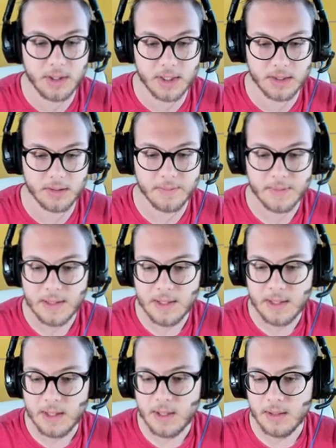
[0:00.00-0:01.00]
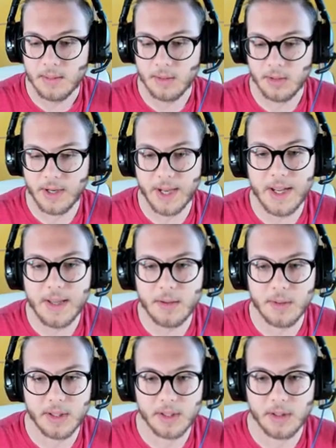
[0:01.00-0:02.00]
grazie Ok,
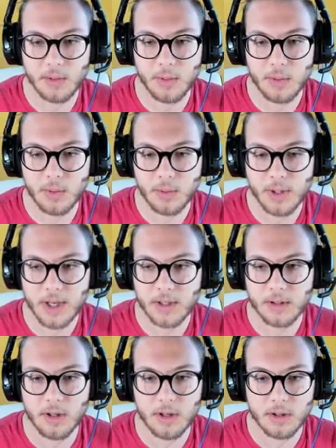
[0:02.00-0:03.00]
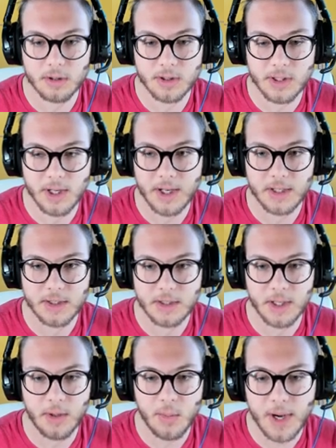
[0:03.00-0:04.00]
quindi una, 2, 3
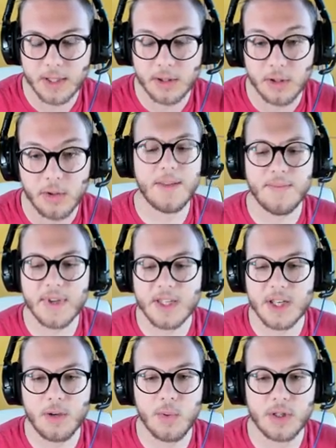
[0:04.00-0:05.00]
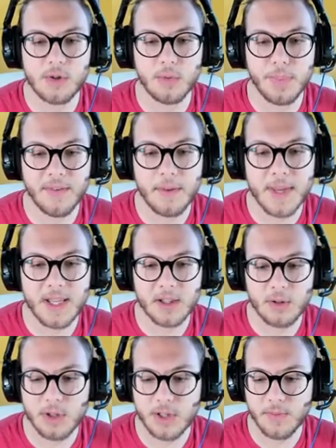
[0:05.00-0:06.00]
e quattro E invece qui sul
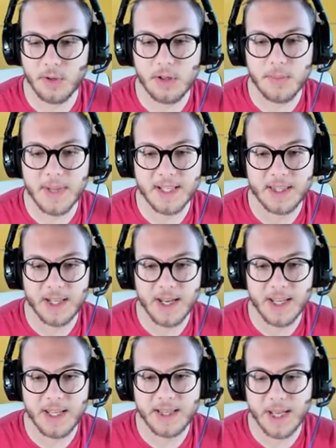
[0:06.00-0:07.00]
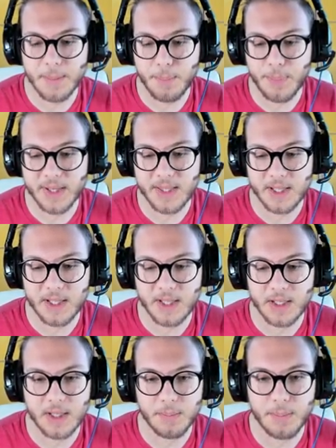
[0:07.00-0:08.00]
pavimento ci voglio mettere i
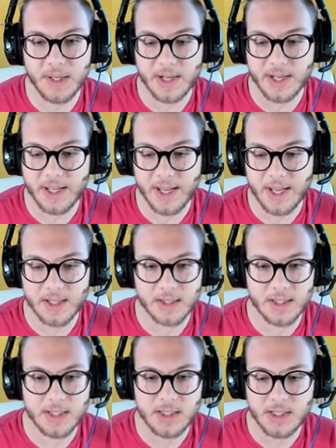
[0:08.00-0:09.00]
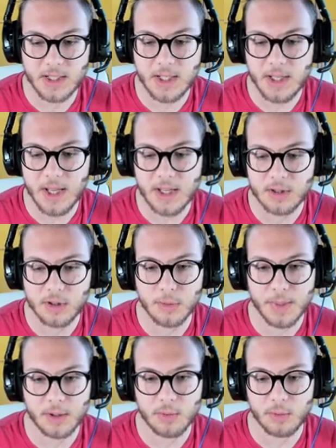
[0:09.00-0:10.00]
tappetini Perché di sì e
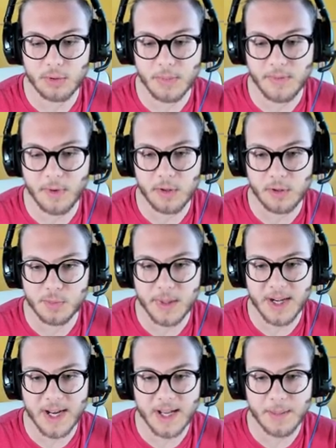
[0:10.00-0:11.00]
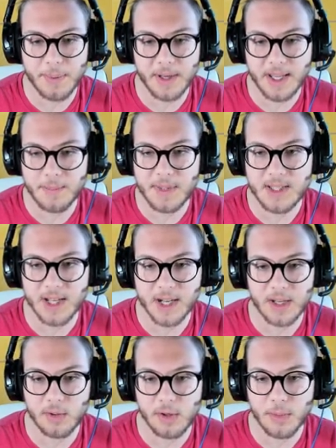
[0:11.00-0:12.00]
soprattutto mi voglio sparare perché mi sa che
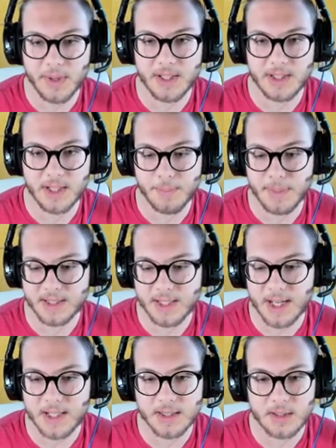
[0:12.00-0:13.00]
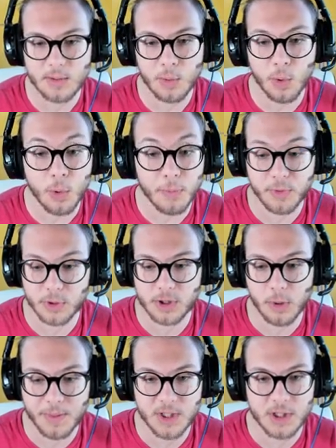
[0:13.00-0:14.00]
non ne ho presi abbastanza Oh, oh forse
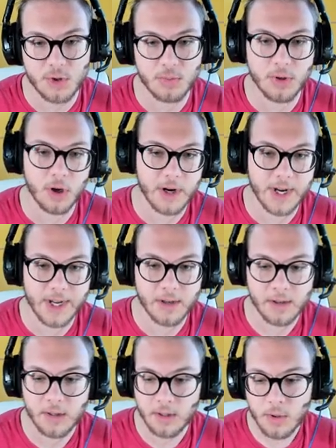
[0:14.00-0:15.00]
l'ho presi giù No raga